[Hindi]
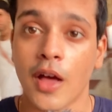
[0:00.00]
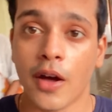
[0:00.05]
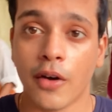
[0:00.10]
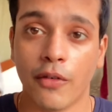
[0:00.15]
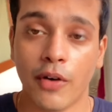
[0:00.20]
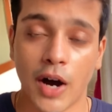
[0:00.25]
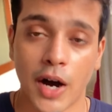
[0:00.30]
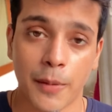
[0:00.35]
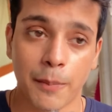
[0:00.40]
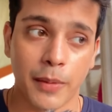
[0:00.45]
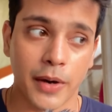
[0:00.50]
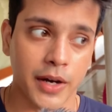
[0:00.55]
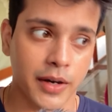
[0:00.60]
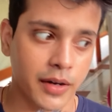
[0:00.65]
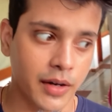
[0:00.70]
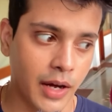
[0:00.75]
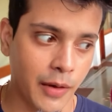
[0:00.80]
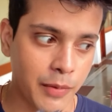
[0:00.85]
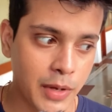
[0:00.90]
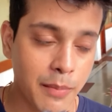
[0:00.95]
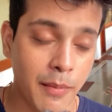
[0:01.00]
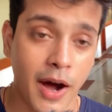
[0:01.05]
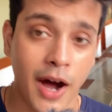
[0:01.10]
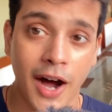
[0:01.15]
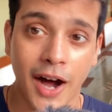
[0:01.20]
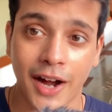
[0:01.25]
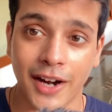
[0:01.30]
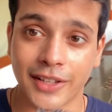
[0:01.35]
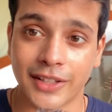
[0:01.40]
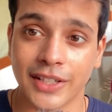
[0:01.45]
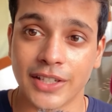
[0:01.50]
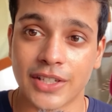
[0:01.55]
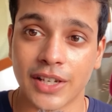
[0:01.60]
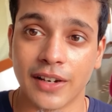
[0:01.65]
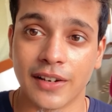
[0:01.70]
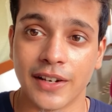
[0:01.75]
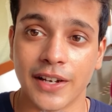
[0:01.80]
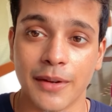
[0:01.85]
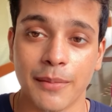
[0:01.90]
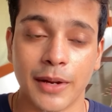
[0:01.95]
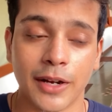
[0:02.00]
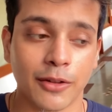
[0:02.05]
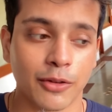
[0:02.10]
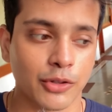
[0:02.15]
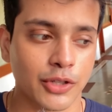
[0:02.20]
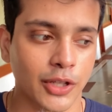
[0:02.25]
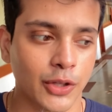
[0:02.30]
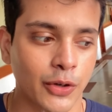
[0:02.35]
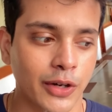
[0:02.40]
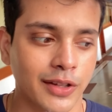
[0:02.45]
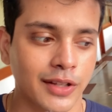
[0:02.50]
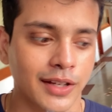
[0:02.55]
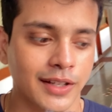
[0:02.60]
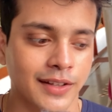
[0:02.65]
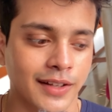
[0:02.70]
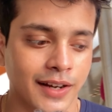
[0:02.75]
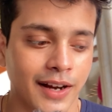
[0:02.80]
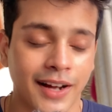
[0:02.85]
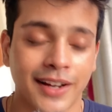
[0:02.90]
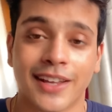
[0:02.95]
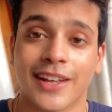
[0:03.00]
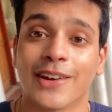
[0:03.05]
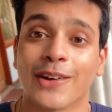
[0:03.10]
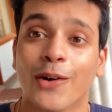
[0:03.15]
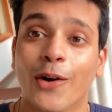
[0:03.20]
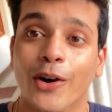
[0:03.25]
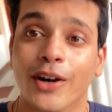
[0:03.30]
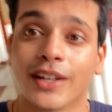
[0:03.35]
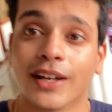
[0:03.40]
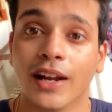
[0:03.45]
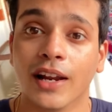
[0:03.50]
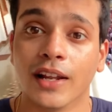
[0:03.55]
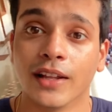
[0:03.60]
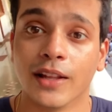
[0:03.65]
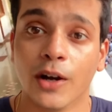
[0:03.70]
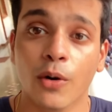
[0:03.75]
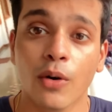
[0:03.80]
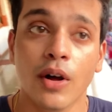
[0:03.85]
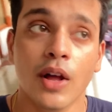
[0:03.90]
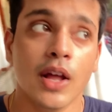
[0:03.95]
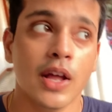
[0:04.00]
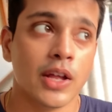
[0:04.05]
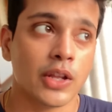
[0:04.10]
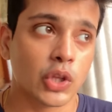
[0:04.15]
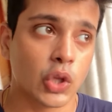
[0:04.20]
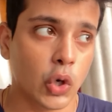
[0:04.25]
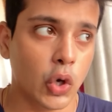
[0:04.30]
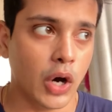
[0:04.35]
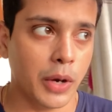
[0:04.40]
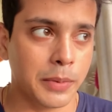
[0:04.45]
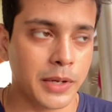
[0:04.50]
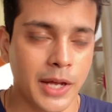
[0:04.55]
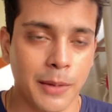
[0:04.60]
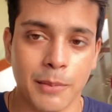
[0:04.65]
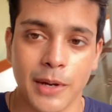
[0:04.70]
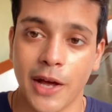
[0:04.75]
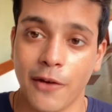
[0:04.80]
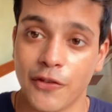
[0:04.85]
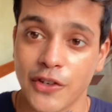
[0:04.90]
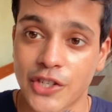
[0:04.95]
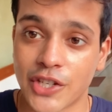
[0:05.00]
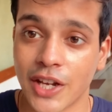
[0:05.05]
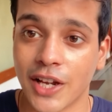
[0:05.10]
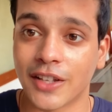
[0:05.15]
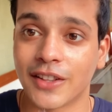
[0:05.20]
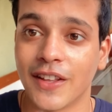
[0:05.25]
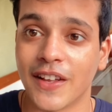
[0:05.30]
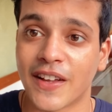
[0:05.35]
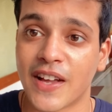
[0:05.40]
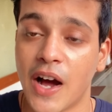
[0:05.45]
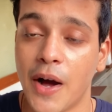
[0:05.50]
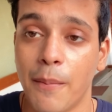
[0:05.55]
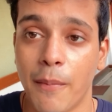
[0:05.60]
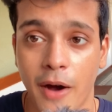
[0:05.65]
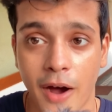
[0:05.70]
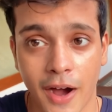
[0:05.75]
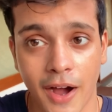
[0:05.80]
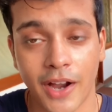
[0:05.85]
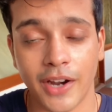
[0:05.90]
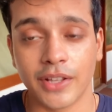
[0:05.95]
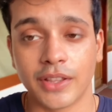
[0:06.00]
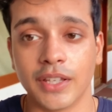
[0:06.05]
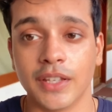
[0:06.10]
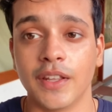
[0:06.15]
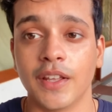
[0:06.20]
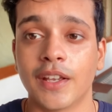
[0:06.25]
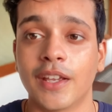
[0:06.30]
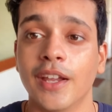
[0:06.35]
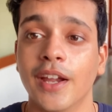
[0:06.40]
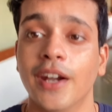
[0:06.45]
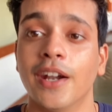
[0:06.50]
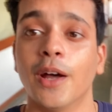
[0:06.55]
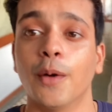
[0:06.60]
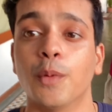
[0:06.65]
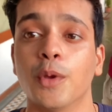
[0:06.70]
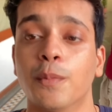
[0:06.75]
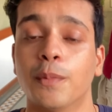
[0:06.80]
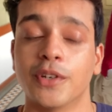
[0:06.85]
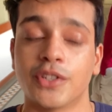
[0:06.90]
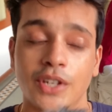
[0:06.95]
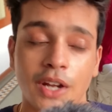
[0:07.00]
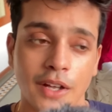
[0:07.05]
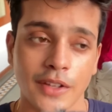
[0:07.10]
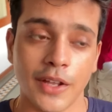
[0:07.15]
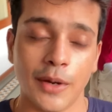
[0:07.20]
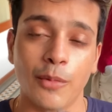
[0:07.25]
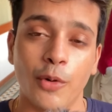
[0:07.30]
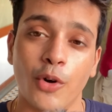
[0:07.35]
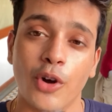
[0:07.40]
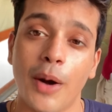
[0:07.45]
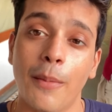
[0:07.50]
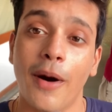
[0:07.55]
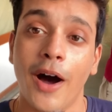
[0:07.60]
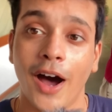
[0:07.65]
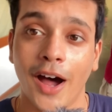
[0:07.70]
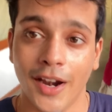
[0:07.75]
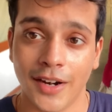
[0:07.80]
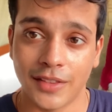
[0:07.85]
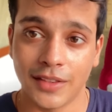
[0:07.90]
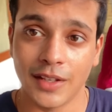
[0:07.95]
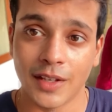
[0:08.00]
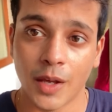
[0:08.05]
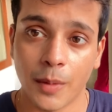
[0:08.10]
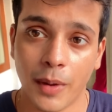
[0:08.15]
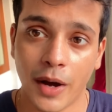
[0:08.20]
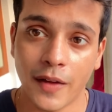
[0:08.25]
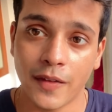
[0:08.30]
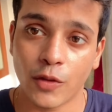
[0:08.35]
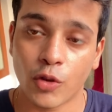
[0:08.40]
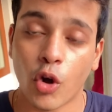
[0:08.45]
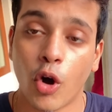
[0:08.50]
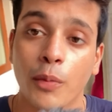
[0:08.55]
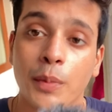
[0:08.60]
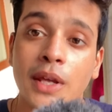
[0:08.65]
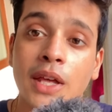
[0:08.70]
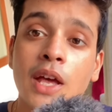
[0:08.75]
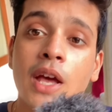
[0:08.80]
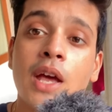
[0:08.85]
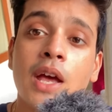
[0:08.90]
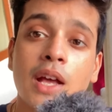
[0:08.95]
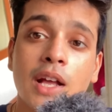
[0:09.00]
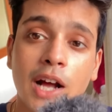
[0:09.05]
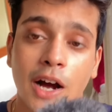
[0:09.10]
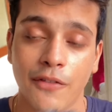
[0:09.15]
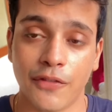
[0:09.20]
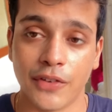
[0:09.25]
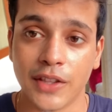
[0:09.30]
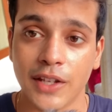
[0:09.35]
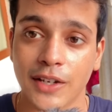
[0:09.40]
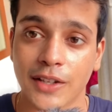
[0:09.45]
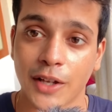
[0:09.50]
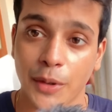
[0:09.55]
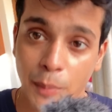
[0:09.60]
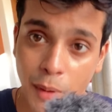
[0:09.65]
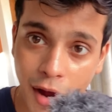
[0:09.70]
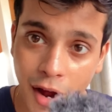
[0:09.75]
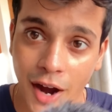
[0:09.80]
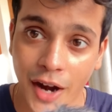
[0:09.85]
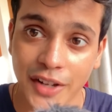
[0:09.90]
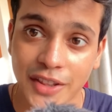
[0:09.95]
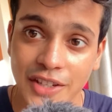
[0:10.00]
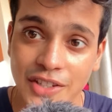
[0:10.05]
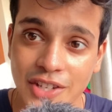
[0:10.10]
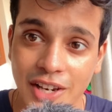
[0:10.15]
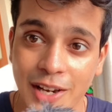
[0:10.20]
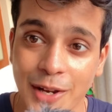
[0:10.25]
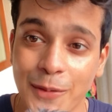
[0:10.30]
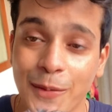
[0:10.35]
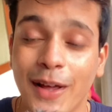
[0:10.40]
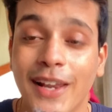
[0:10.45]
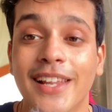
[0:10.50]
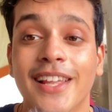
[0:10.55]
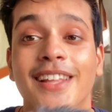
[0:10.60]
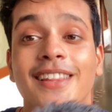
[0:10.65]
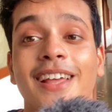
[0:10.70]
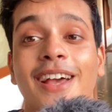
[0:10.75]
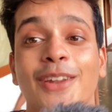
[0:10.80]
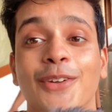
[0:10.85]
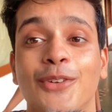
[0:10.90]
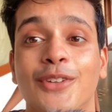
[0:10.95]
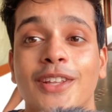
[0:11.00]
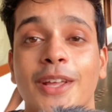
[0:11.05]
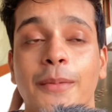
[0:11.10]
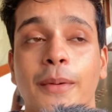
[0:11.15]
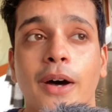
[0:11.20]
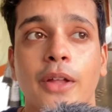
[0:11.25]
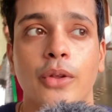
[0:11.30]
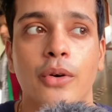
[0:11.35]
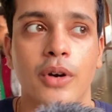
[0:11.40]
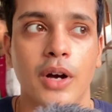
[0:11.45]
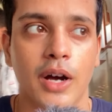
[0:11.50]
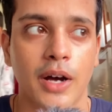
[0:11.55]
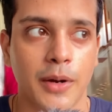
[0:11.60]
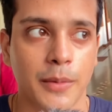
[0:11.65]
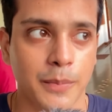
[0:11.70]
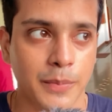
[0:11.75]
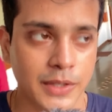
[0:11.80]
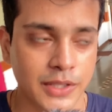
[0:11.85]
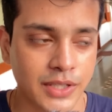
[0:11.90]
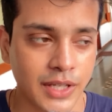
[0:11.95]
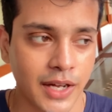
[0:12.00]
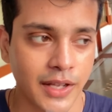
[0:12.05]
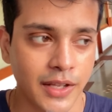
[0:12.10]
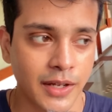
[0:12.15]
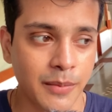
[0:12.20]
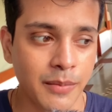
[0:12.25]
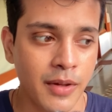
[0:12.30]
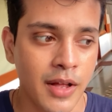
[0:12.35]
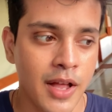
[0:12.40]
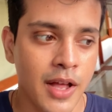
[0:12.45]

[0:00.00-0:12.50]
वहाँ पर अभी महाआरती चल रही है मैंने सोचा थोड़ा सा इधर आके रिकॉर्ड कर लेता हूँ तो अभी हमने अभिषेक देखा महाआरती देखी एंड अभी प्रसादम होगा महाआरती के बाद तो अभी काफ़ी देर तक महाआरती चलने वाली है दैन उसके बाद होगा प्रसादम